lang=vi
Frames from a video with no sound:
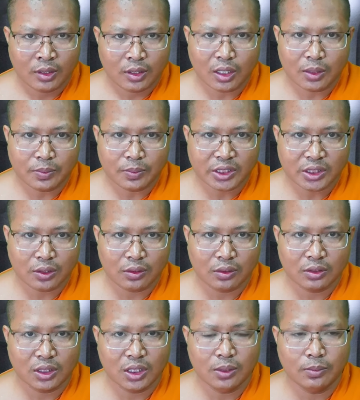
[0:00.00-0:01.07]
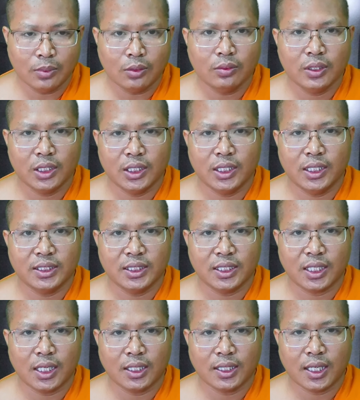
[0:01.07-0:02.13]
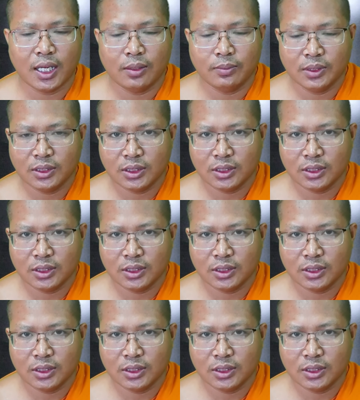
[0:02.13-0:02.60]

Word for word: hay bờ sô tì mui để chia hàng đào nó